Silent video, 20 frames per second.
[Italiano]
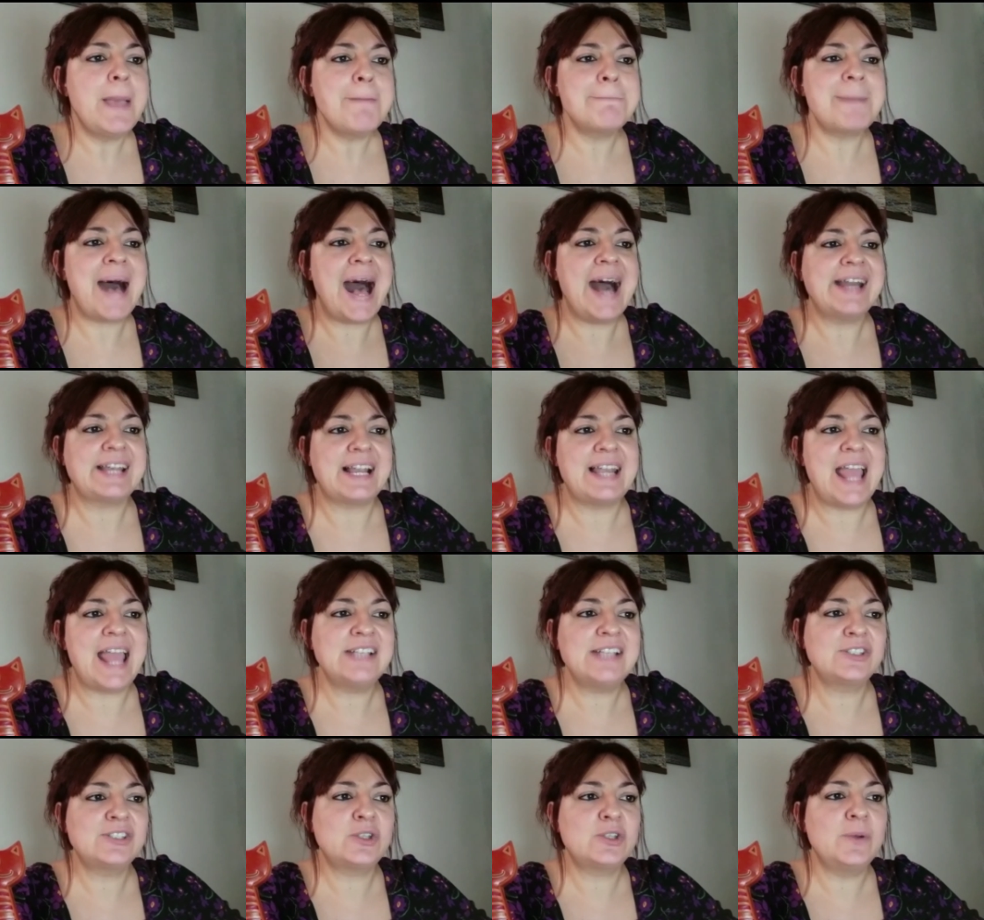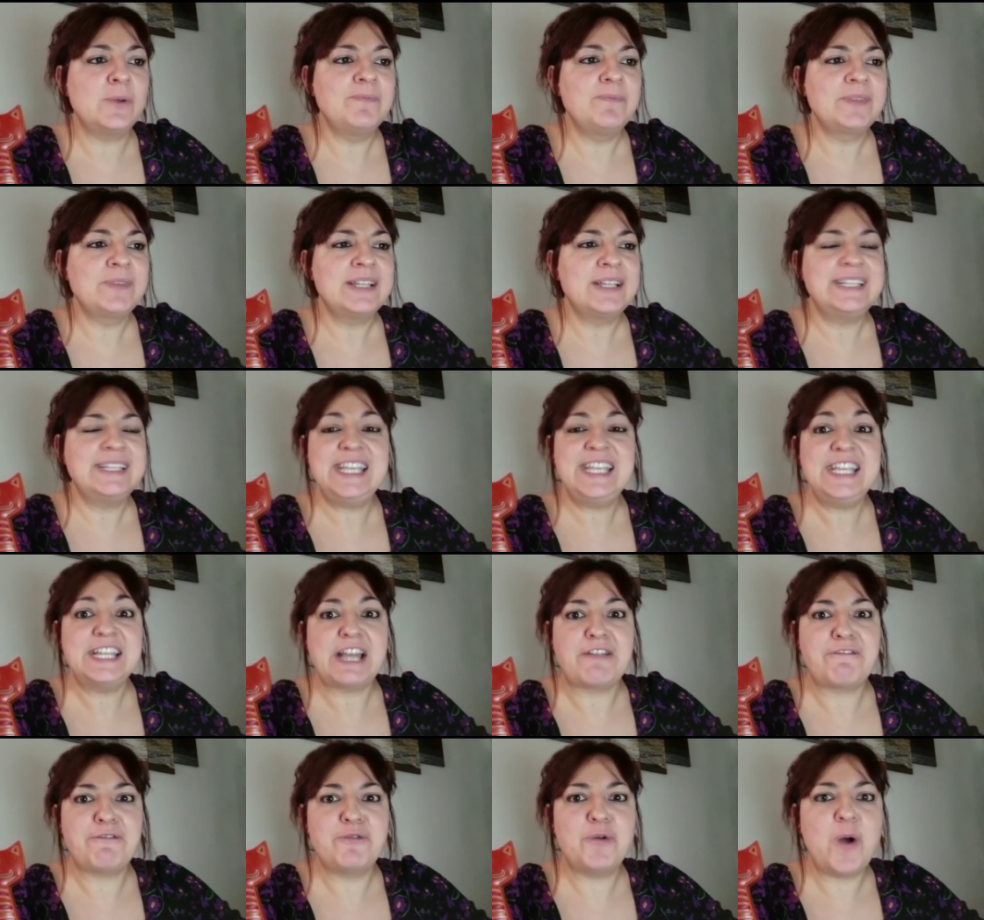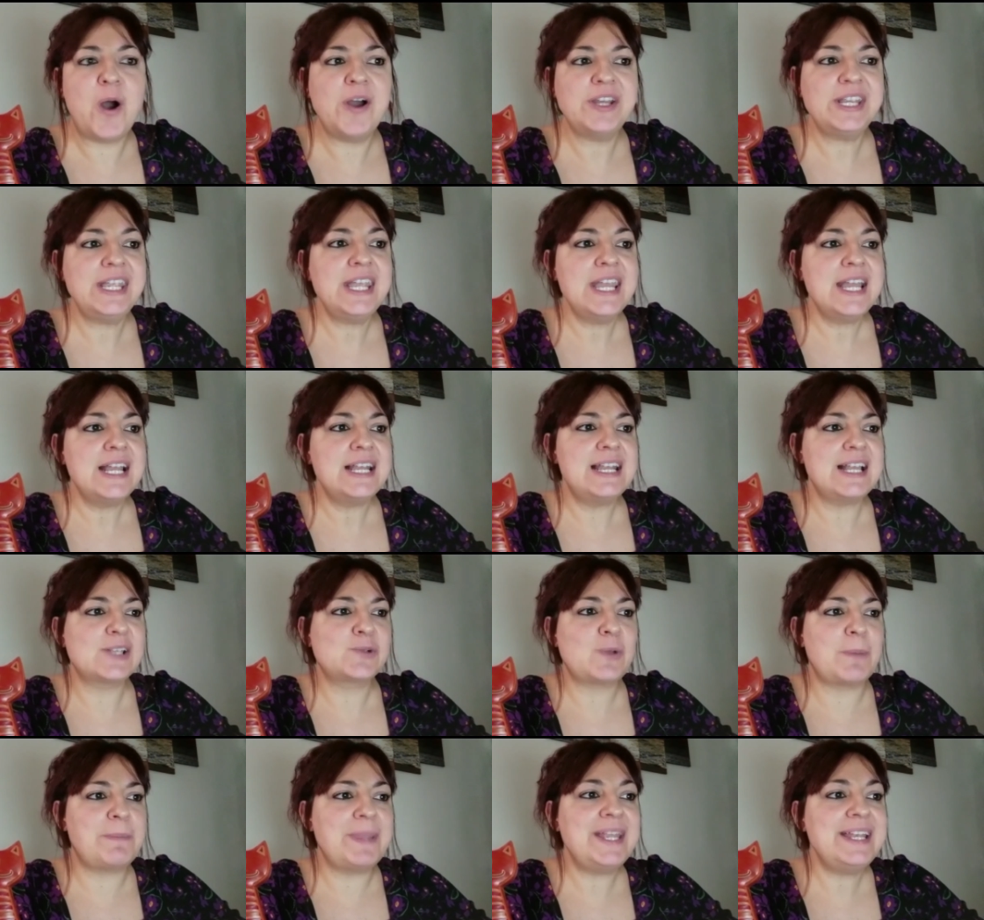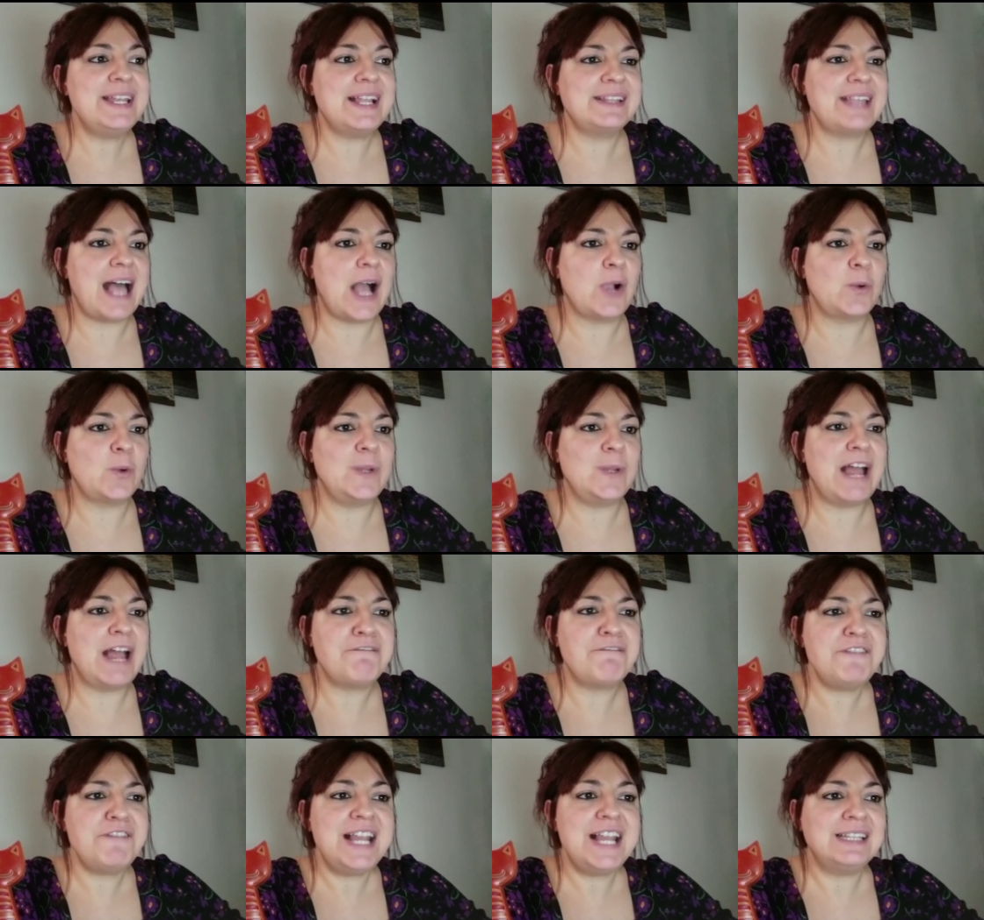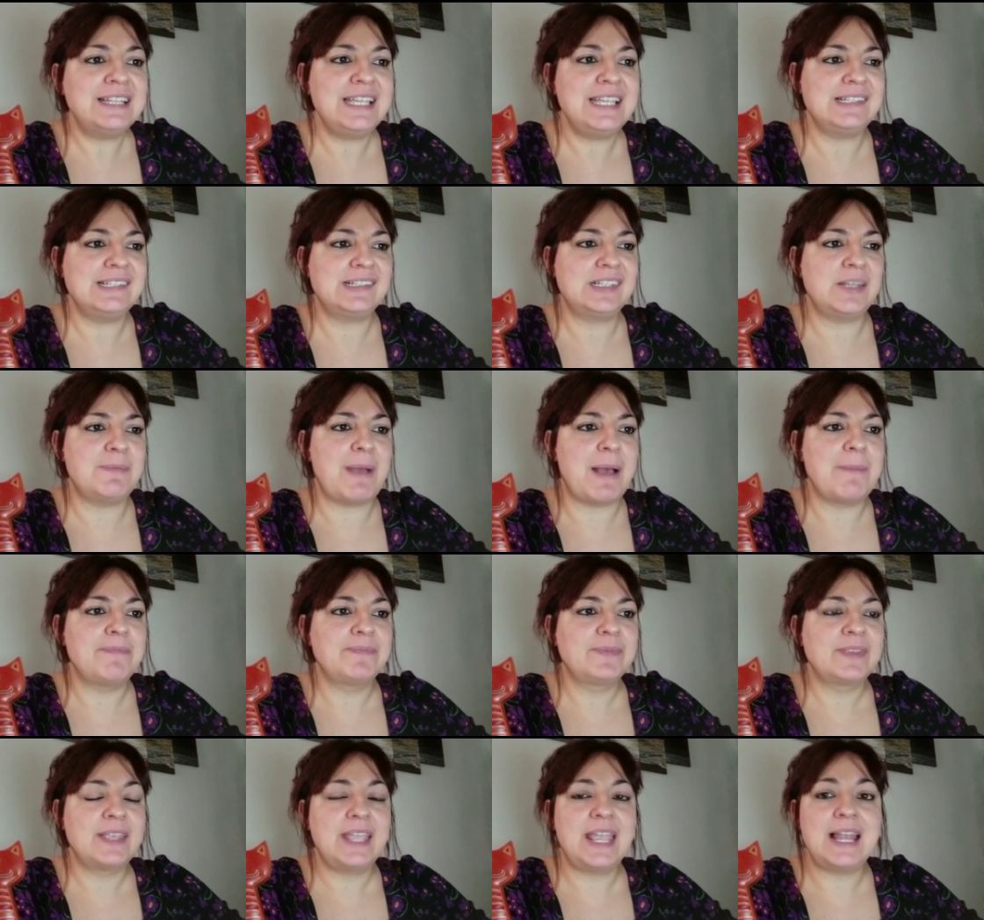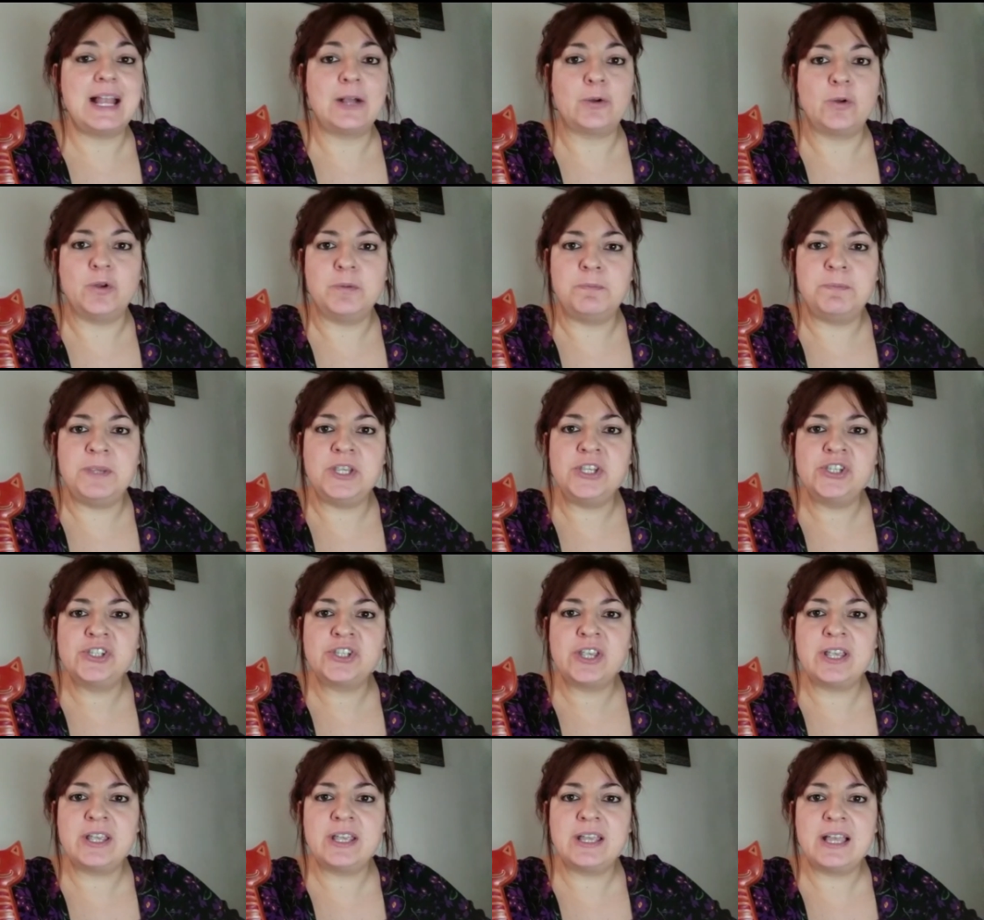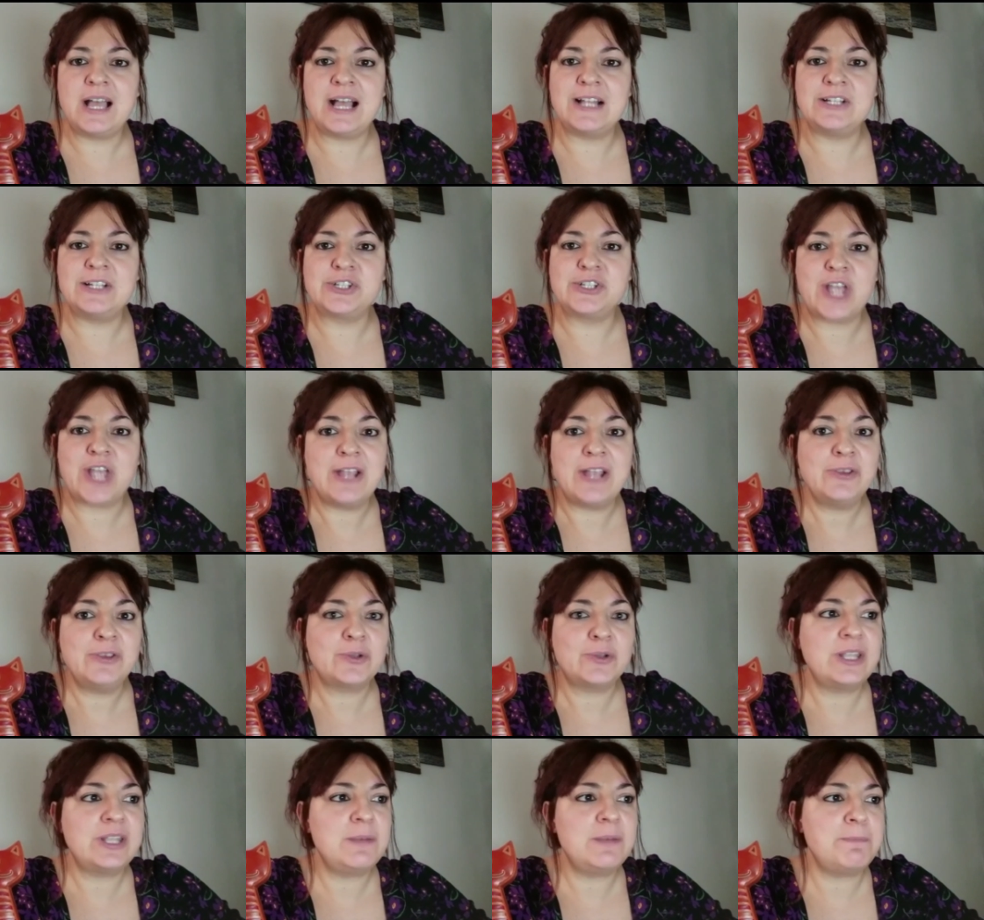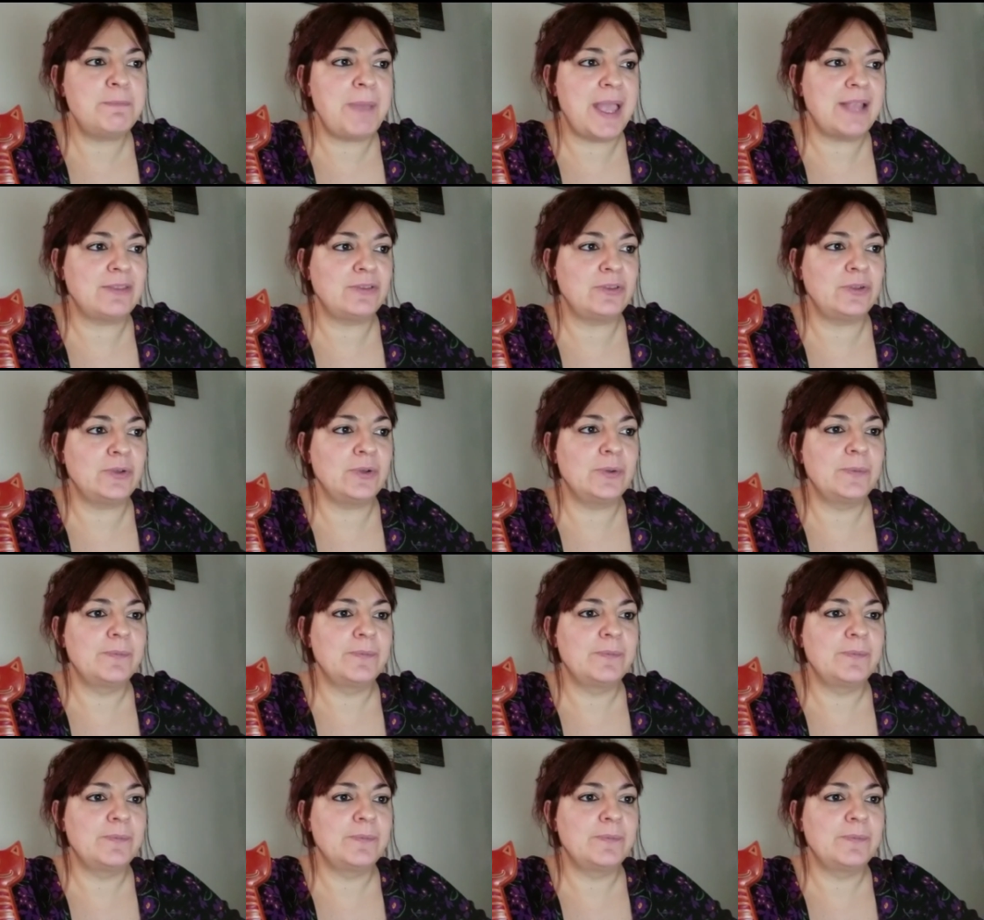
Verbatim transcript: ma Ara Lesto tira fuori la sua penna d'aquila affilatissima e la colpisce al centro del petto.